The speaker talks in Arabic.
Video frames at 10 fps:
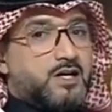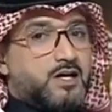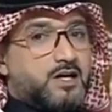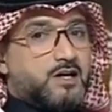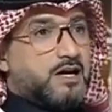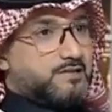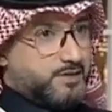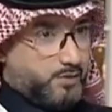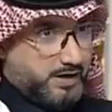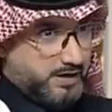آه،
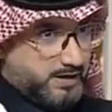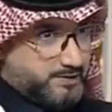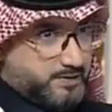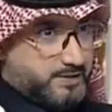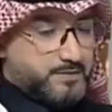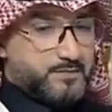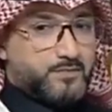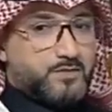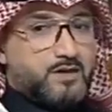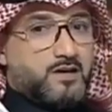انت وعائلتك نعم
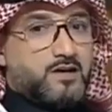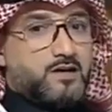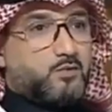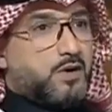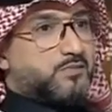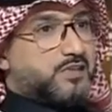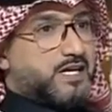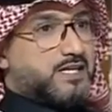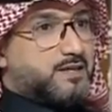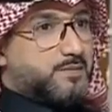آه،
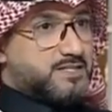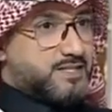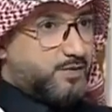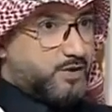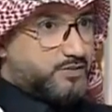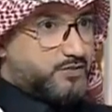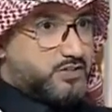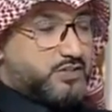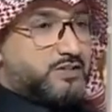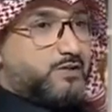وامضيت ثمان سنوات في
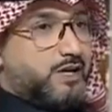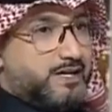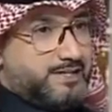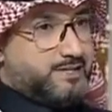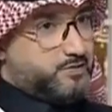جده والان نعم.